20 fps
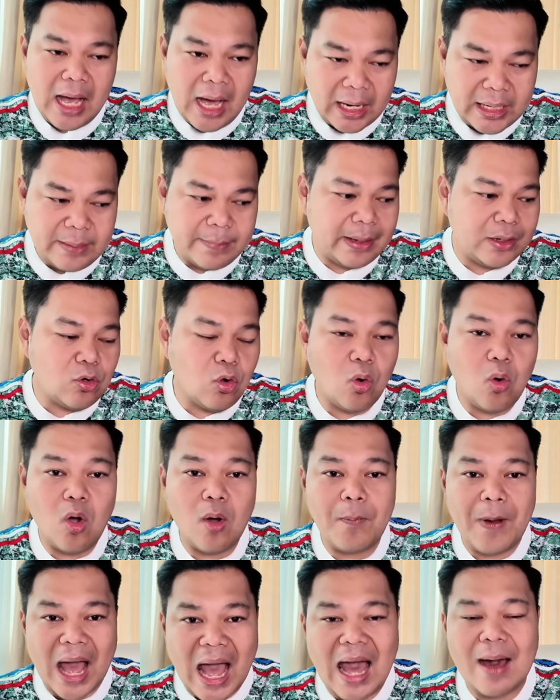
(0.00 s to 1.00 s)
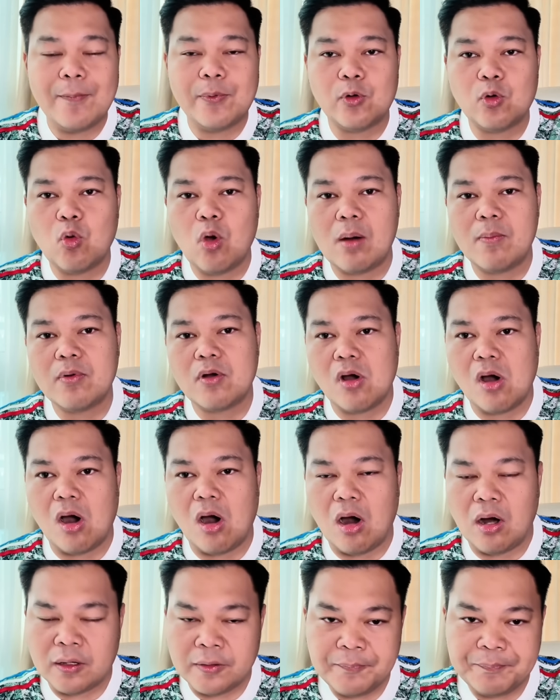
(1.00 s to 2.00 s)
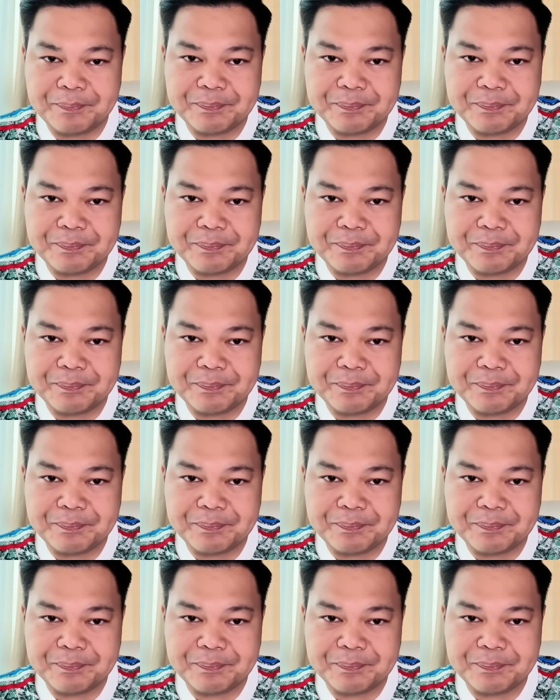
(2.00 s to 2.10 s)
คราวนี้มาดูภาพรวมของ